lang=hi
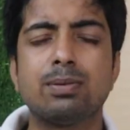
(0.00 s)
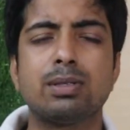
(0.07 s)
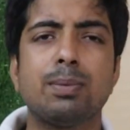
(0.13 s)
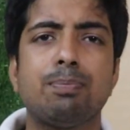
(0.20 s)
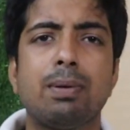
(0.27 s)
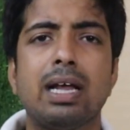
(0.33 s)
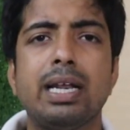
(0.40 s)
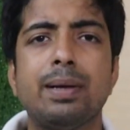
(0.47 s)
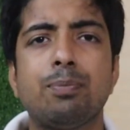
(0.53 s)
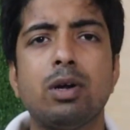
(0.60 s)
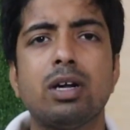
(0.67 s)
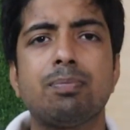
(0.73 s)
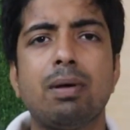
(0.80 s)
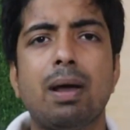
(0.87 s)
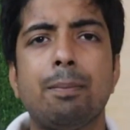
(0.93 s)
सबसे पहले
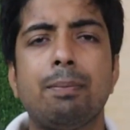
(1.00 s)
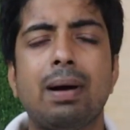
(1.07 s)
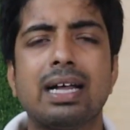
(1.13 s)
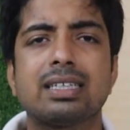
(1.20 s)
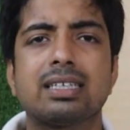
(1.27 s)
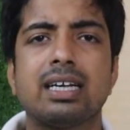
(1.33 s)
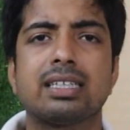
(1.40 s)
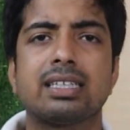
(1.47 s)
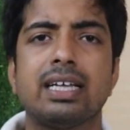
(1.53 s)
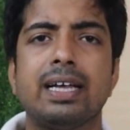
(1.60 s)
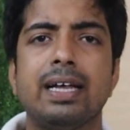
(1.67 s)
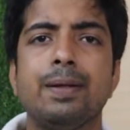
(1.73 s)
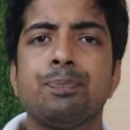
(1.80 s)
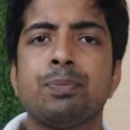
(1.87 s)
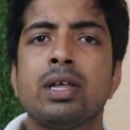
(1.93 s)
पॉइंट पे हम बात करते
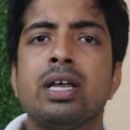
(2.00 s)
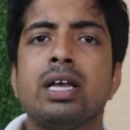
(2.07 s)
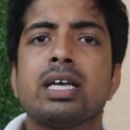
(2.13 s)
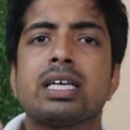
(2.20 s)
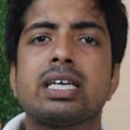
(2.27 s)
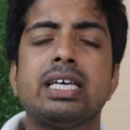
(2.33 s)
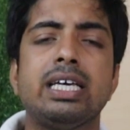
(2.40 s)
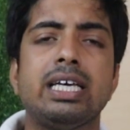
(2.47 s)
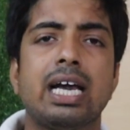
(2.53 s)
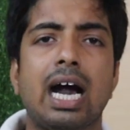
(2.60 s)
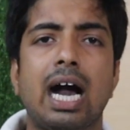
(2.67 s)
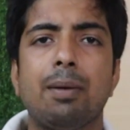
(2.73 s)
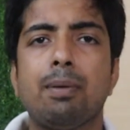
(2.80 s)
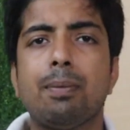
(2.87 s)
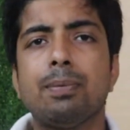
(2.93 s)
हैं कि
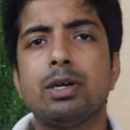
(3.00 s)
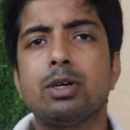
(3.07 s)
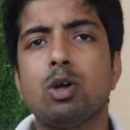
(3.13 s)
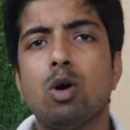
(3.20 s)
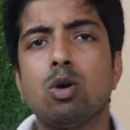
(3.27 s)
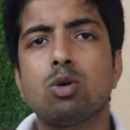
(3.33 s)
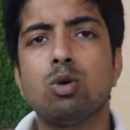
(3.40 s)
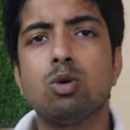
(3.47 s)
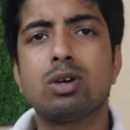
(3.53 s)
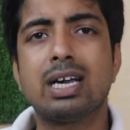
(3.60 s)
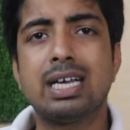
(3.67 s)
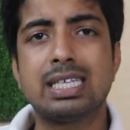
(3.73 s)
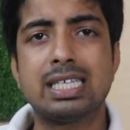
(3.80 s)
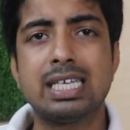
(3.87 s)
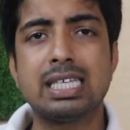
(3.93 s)
आप अपने डॉग को
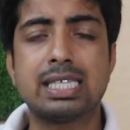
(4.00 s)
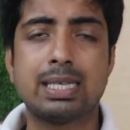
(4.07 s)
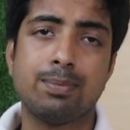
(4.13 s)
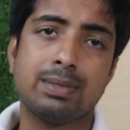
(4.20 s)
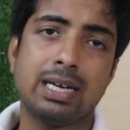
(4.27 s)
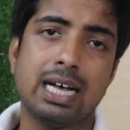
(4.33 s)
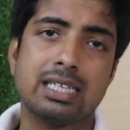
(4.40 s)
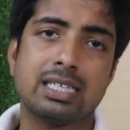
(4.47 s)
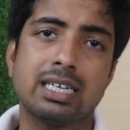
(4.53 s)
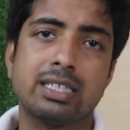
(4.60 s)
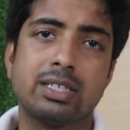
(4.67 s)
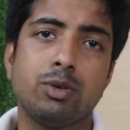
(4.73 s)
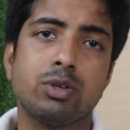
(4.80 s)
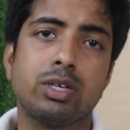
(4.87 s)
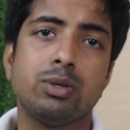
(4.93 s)
कैसे समझा
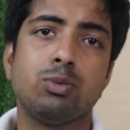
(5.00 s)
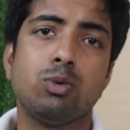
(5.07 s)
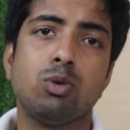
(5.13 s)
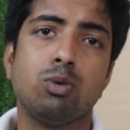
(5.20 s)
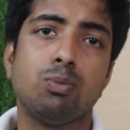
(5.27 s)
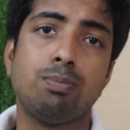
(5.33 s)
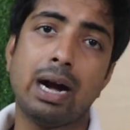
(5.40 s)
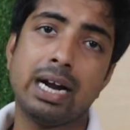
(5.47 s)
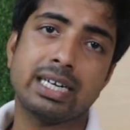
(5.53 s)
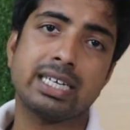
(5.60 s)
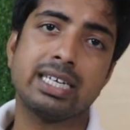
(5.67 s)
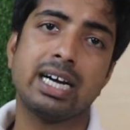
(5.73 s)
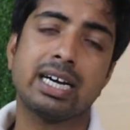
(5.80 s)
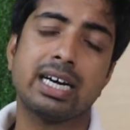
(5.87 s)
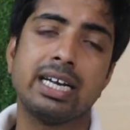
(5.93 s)
सकते हो कि वो बाइट
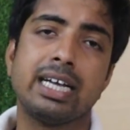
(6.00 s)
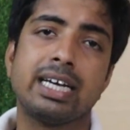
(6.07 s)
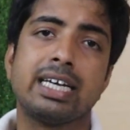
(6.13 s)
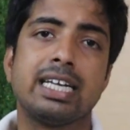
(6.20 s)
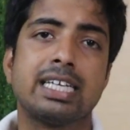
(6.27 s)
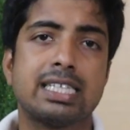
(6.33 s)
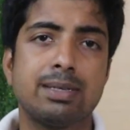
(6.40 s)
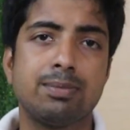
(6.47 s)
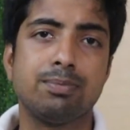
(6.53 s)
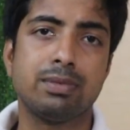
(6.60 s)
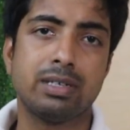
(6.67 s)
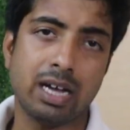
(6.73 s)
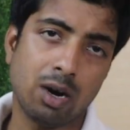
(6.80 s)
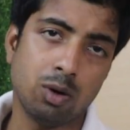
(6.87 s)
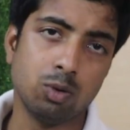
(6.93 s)
ना करे एग्रेसिव
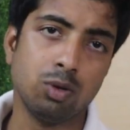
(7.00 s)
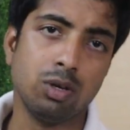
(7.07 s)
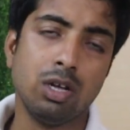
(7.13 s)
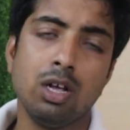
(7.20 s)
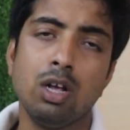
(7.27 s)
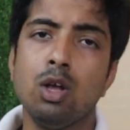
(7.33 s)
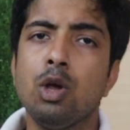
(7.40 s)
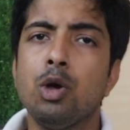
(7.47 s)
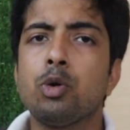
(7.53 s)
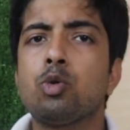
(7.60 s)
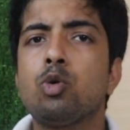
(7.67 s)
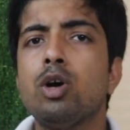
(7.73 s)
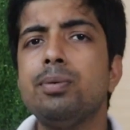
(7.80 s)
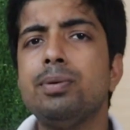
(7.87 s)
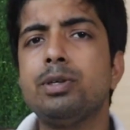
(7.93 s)
ना हो
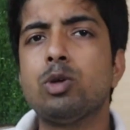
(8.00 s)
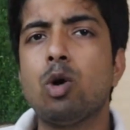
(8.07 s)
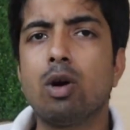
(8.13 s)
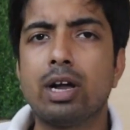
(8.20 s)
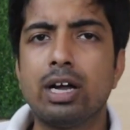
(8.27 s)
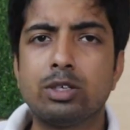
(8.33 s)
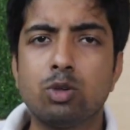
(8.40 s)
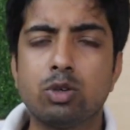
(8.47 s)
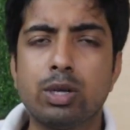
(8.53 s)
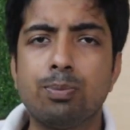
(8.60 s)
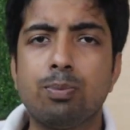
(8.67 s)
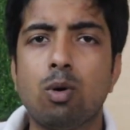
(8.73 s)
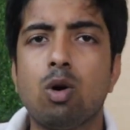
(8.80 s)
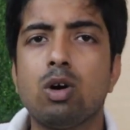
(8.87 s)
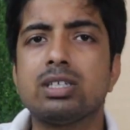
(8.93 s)
कोई भी डॉग है जो कि
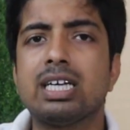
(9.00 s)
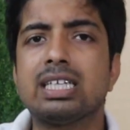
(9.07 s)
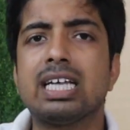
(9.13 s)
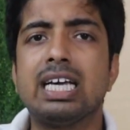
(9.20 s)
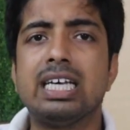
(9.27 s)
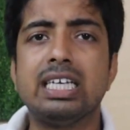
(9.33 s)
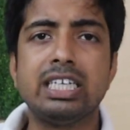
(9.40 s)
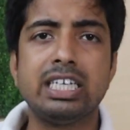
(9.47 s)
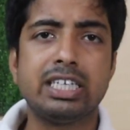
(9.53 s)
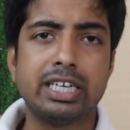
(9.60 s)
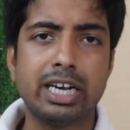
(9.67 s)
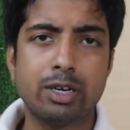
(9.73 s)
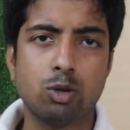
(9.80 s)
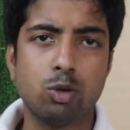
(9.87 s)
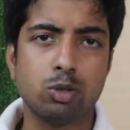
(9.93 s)
बहुत ज़्यादा
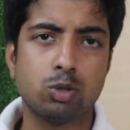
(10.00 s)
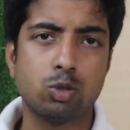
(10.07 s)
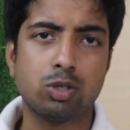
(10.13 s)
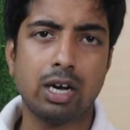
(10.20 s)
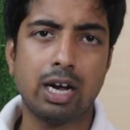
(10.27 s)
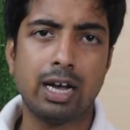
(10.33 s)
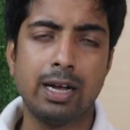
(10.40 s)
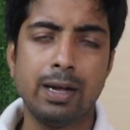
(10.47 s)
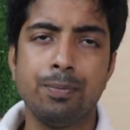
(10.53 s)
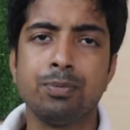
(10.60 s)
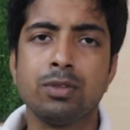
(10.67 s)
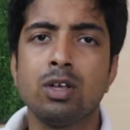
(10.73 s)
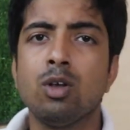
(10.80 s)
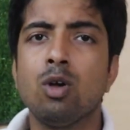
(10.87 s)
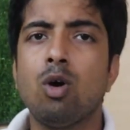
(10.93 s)
इरिटेट हो चुका है
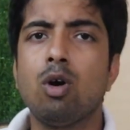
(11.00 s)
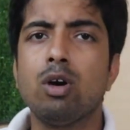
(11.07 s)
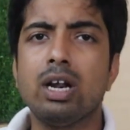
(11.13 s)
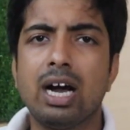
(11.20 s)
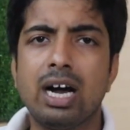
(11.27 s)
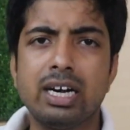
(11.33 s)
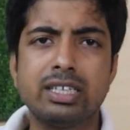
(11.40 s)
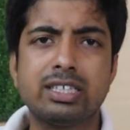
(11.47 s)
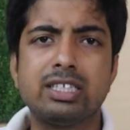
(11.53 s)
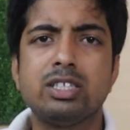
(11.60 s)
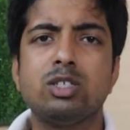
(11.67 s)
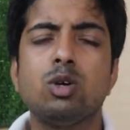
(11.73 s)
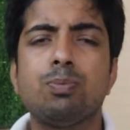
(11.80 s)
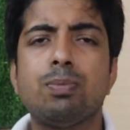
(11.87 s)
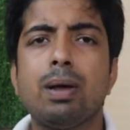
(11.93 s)
और हर
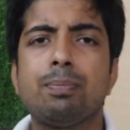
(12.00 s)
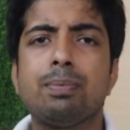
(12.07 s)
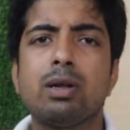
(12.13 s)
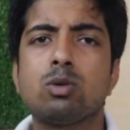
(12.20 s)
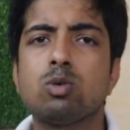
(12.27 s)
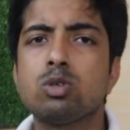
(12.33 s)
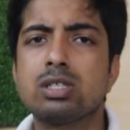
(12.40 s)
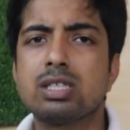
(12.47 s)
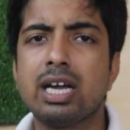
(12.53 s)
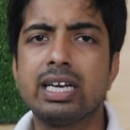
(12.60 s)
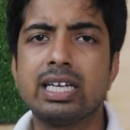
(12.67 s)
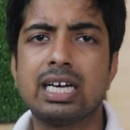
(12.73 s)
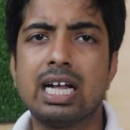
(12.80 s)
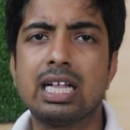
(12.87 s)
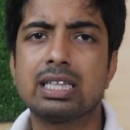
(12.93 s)
चीज़ों पे अपना गुस्सा
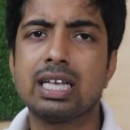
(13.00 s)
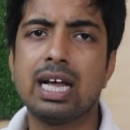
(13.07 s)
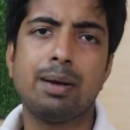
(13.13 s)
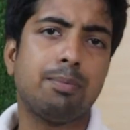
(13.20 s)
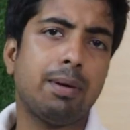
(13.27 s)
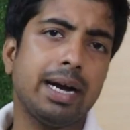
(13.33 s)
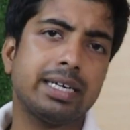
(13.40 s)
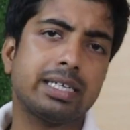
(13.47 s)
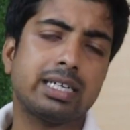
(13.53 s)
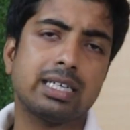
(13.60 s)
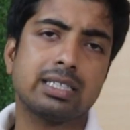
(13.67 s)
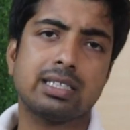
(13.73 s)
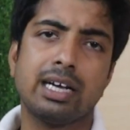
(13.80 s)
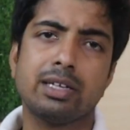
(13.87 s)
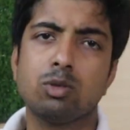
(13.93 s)
निकालता है बाइट
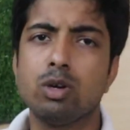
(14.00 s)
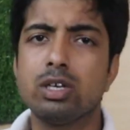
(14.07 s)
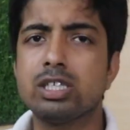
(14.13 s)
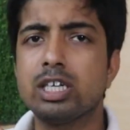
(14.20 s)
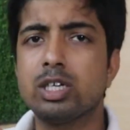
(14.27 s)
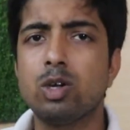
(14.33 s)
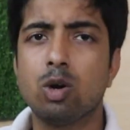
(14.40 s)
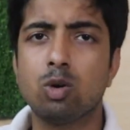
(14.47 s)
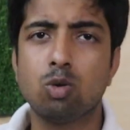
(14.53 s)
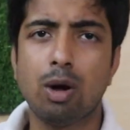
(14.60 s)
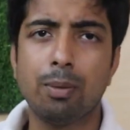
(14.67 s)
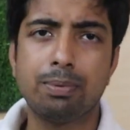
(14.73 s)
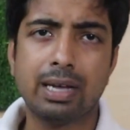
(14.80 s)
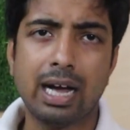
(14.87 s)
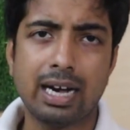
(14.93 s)
करता है तो ऐसे डॉग को
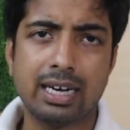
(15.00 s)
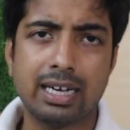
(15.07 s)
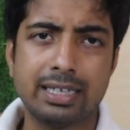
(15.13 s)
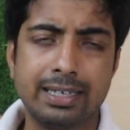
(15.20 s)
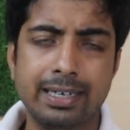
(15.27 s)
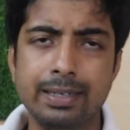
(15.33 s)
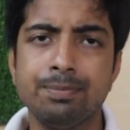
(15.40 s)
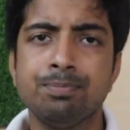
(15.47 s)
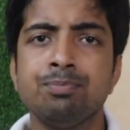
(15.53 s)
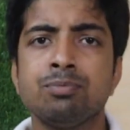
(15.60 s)
आप क्या करिए